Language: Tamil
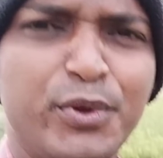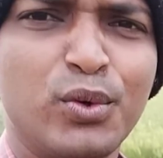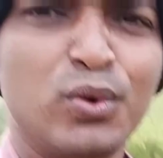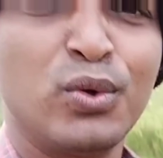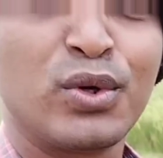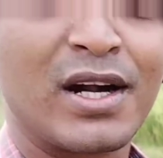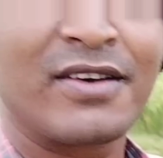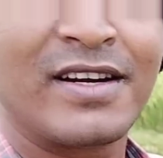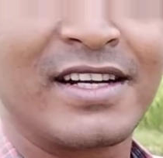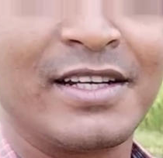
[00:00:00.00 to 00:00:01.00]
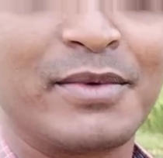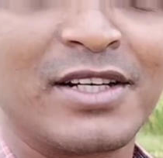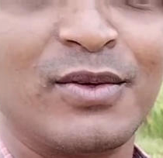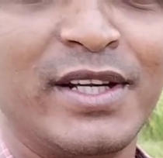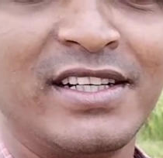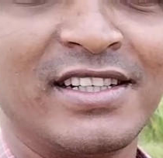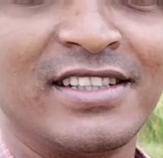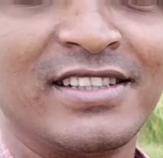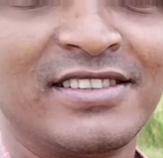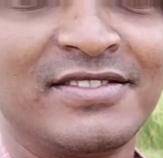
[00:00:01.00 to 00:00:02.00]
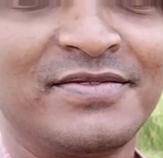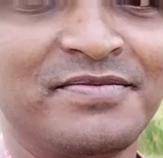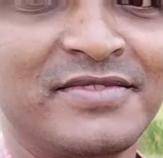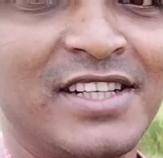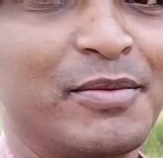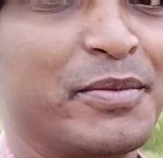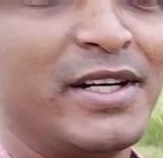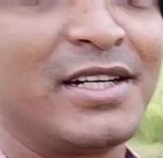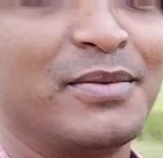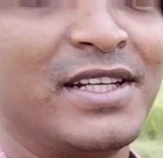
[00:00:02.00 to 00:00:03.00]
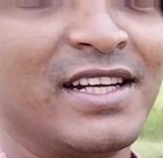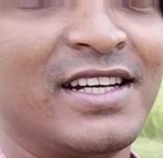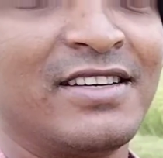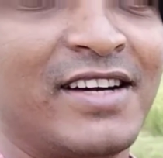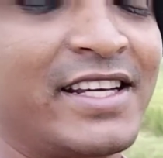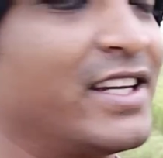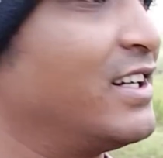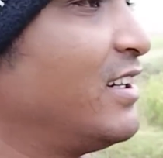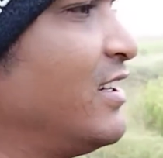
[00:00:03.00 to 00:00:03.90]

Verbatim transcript: பியூரான வாட்டர் இங்கே பாருங்கள் ஓடிக்கிட்டு இருக்கு எப்படி போயிட்டுருக்கு பார்த்தீங்களா வாக்கியா